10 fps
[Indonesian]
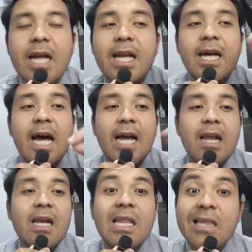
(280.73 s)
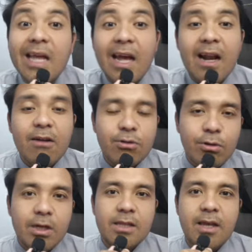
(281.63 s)
ada ada detail
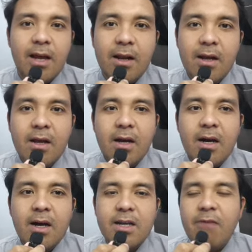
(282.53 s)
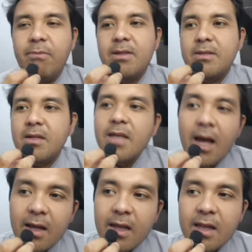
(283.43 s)
untuk detail uh, damage
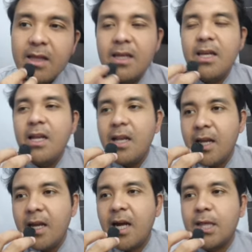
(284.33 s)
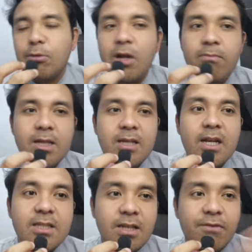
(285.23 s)
tersakit healing atau damage
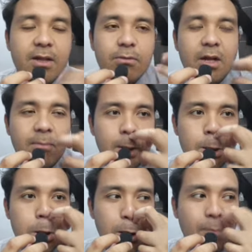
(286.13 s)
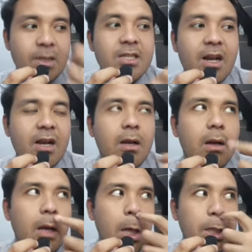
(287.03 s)
receive atau damage damage re,
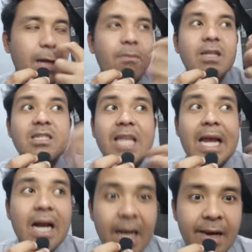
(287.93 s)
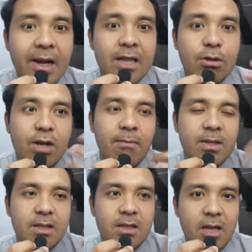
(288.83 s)
damage taken atau
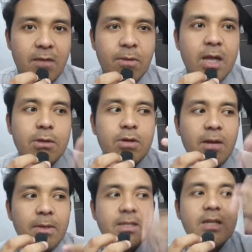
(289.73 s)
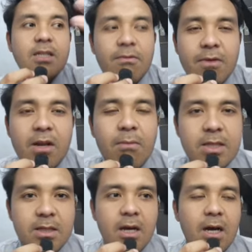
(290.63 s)
damage yang diterima atau damage receiver
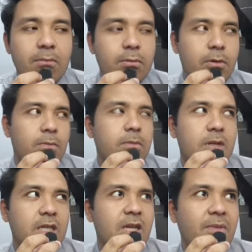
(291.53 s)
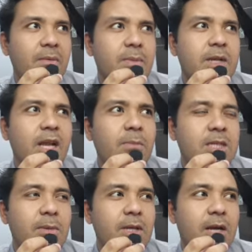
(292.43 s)
damage uh, receiver menerima
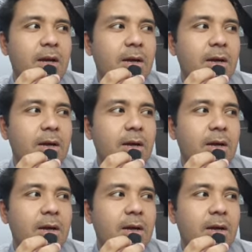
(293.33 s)
sama aja